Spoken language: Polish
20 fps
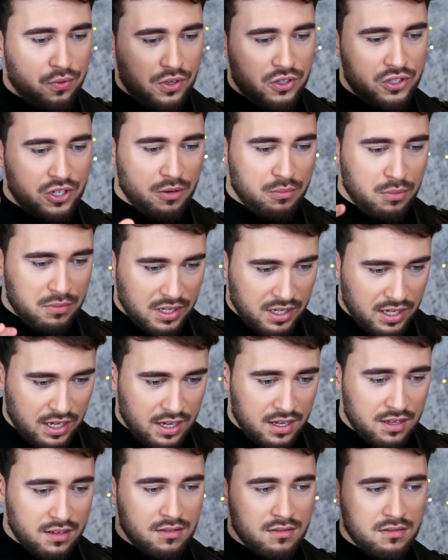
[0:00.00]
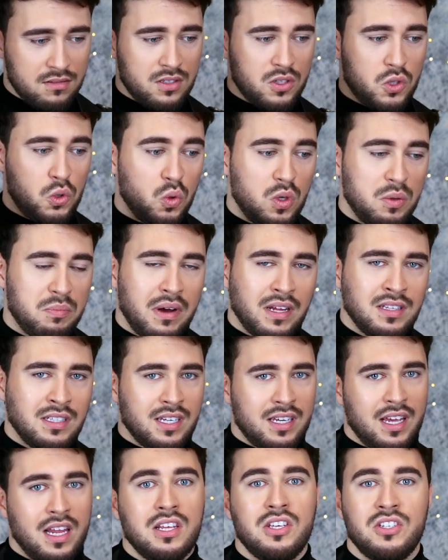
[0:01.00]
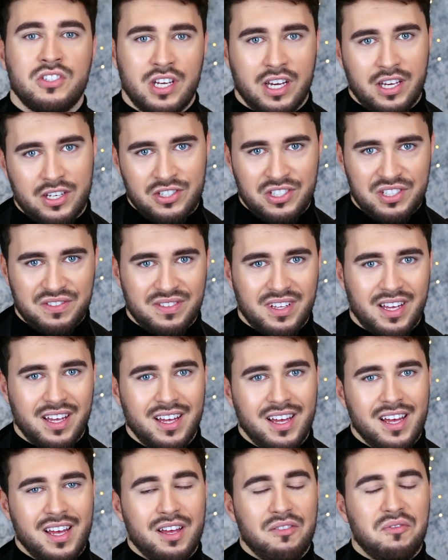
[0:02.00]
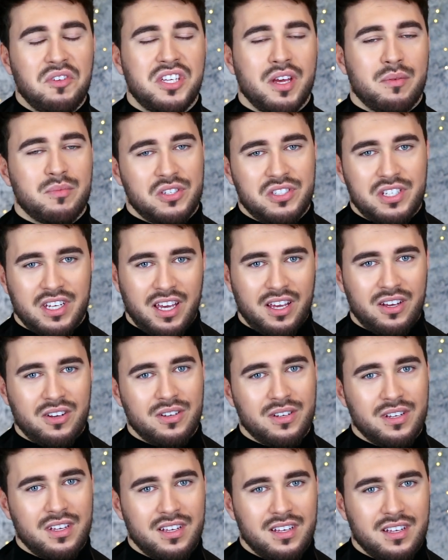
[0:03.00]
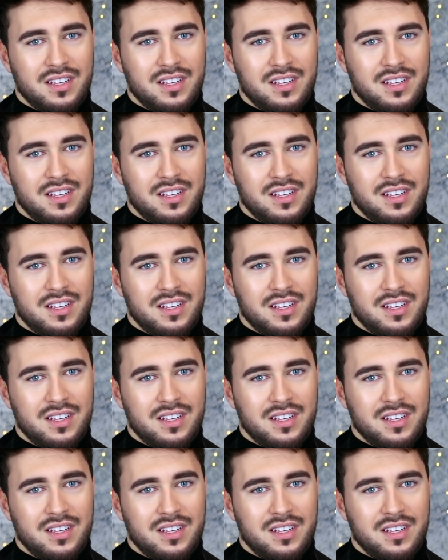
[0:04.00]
i się robią takie tulipany, takie liście jakieś dziwne. Widziałem coś takiego.